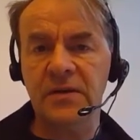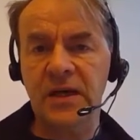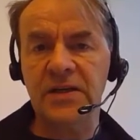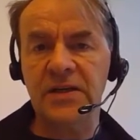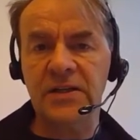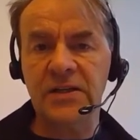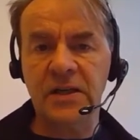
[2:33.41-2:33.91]

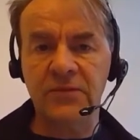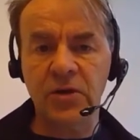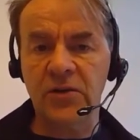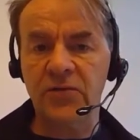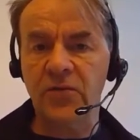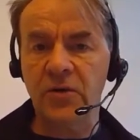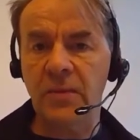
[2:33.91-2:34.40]
kann ich dann
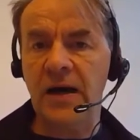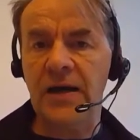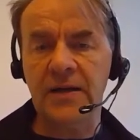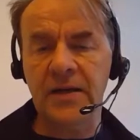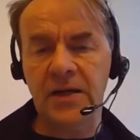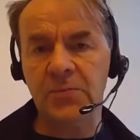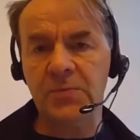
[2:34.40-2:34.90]
wirklich
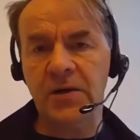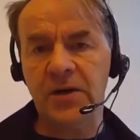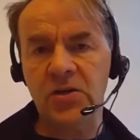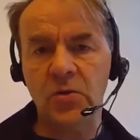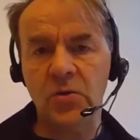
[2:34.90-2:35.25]
vermeiden, entsprechende